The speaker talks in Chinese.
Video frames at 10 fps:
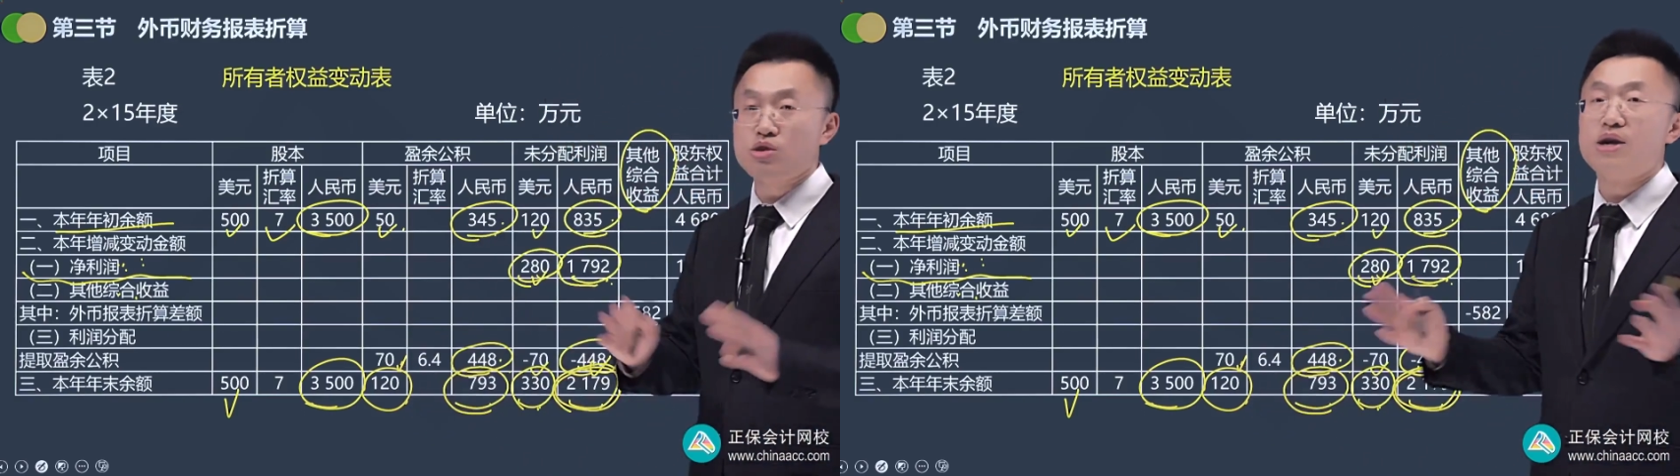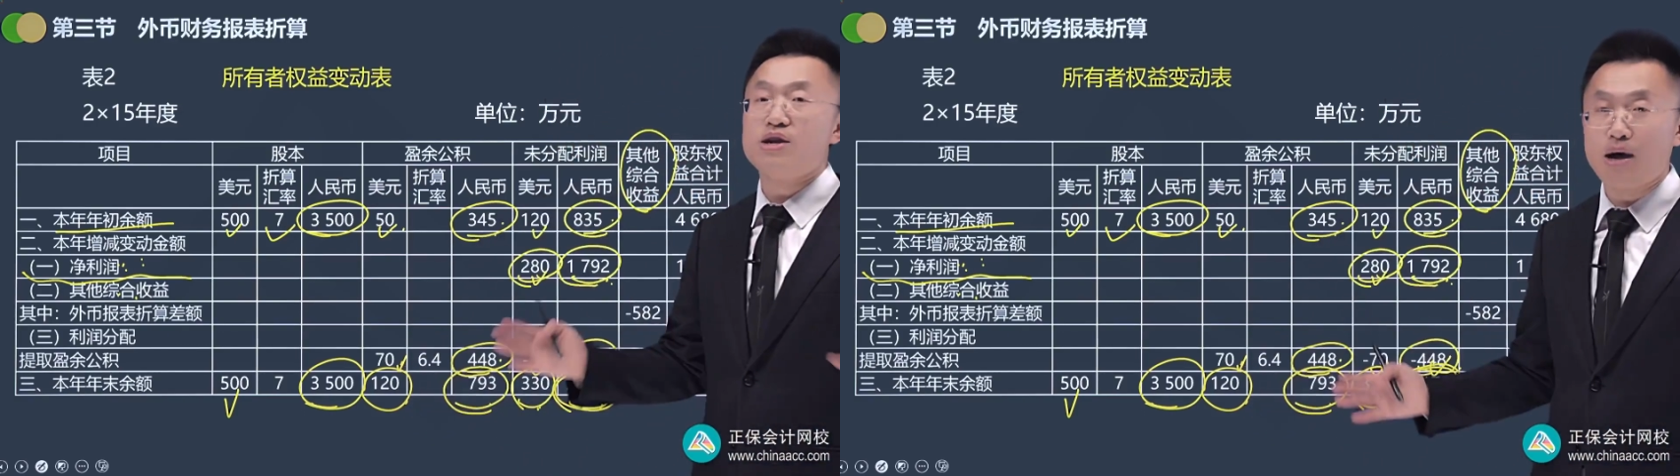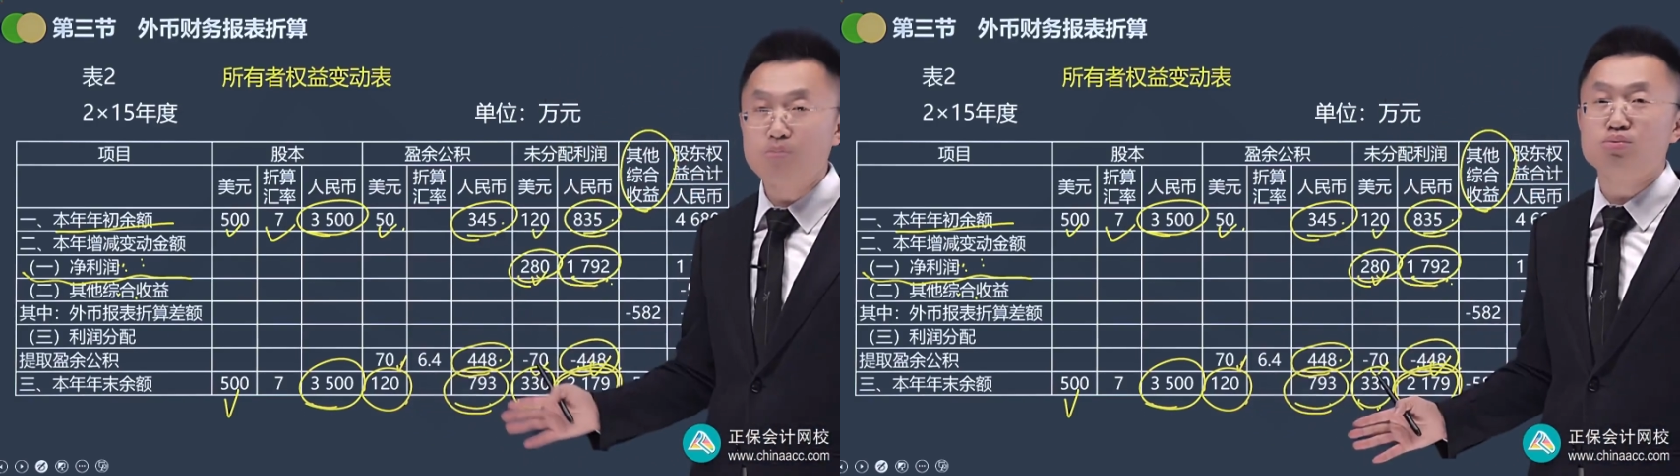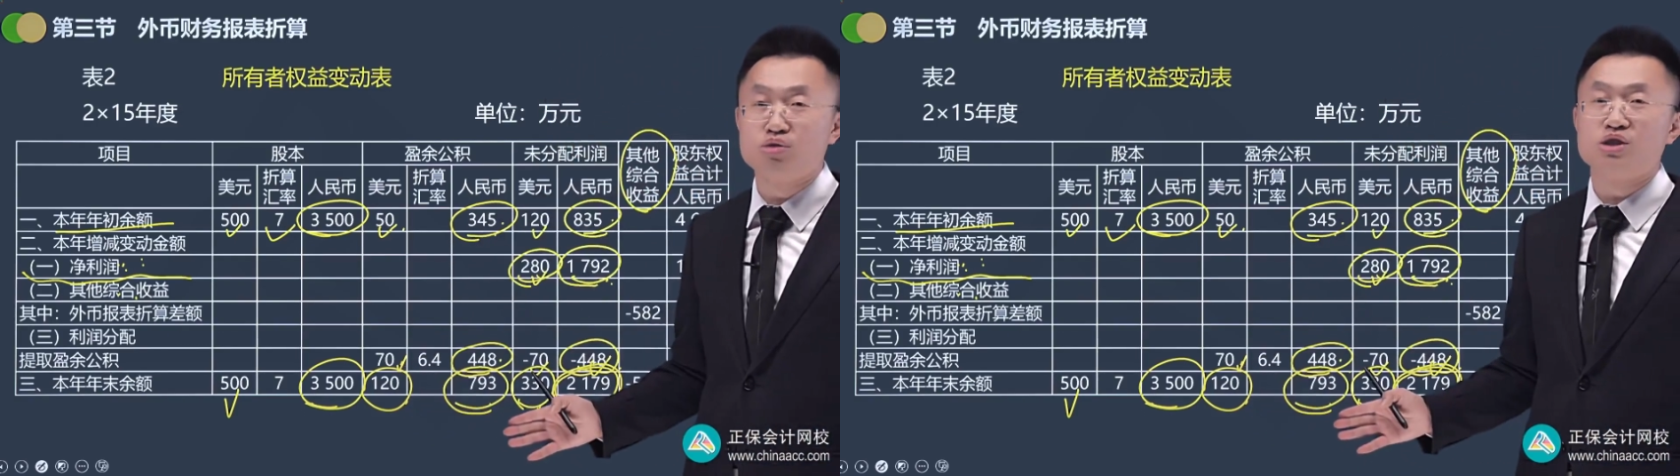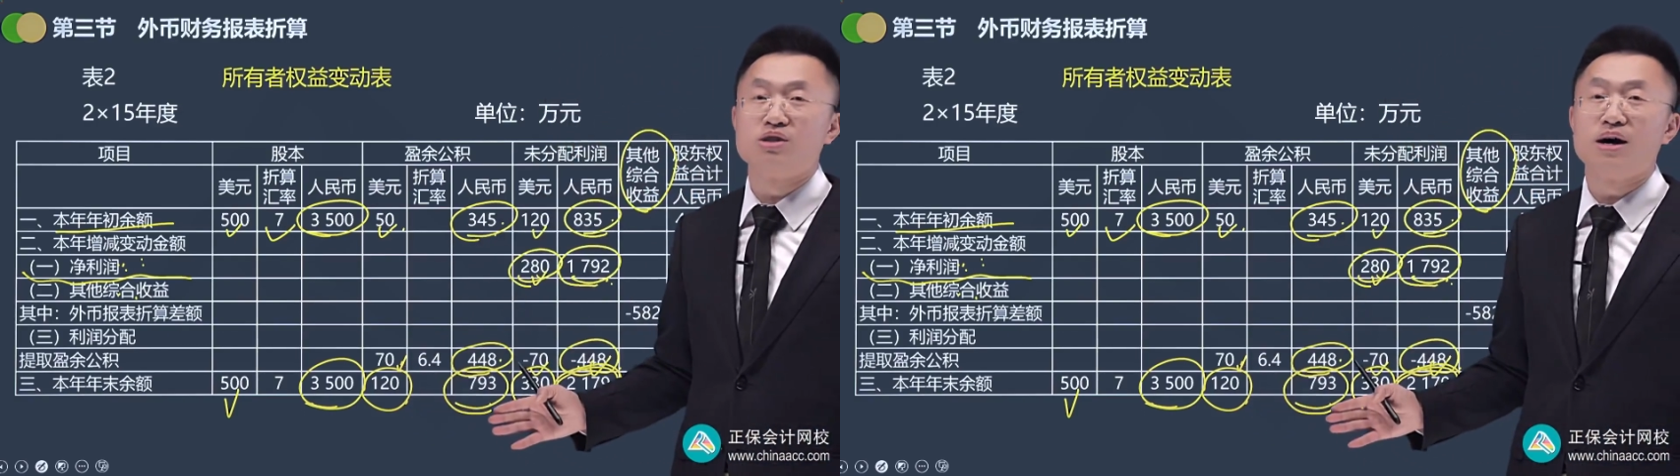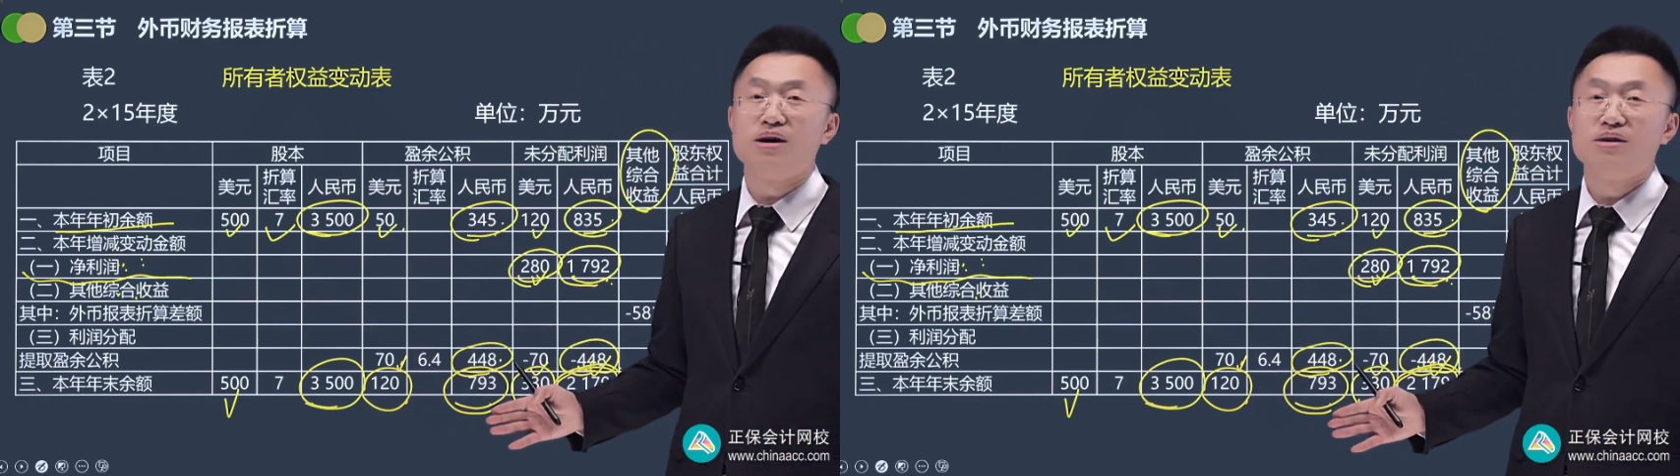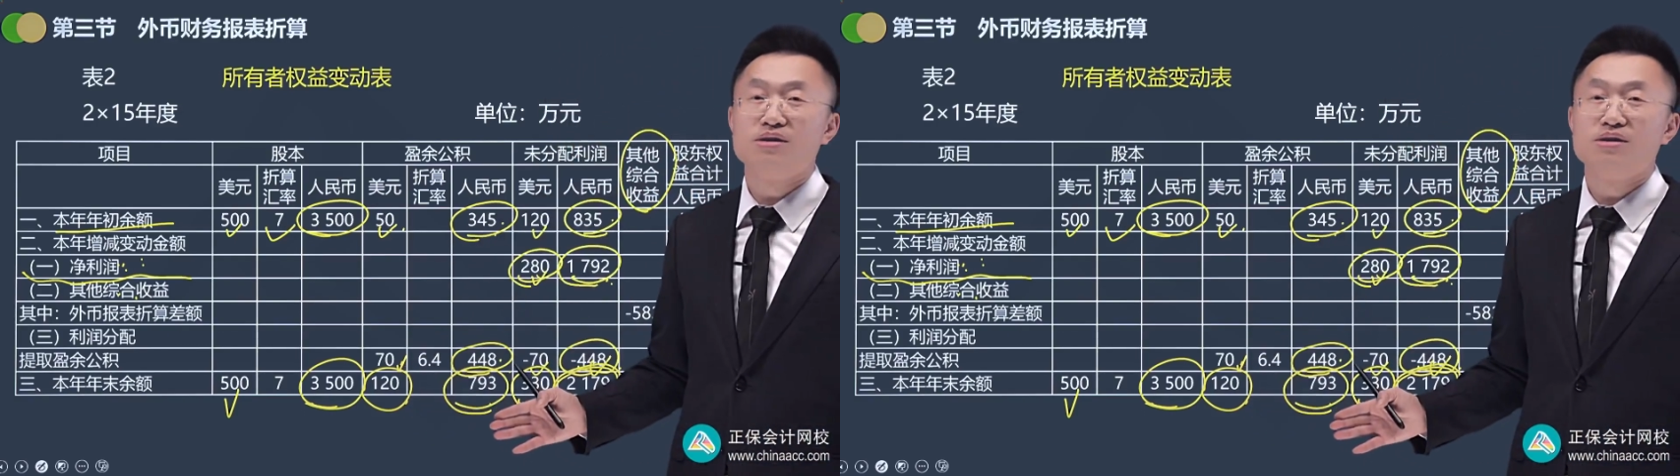显然不是啊，